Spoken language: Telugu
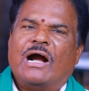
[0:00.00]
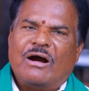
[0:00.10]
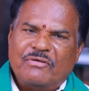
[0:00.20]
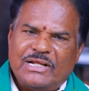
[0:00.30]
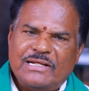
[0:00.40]

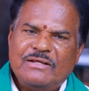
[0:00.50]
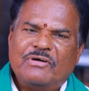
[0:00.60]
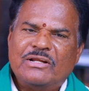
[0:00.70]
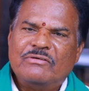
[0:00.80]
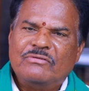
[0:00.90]
కావాలని
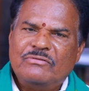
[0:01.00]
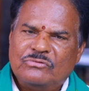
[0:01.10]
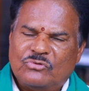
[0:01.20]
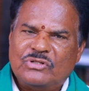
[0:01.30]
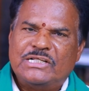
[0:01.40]
వాళ్ళు
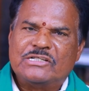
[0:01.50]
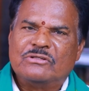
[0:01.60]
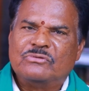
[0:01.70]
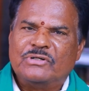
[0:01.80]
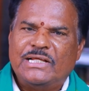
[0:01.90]

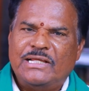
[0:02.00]
దురుద్దేశంతో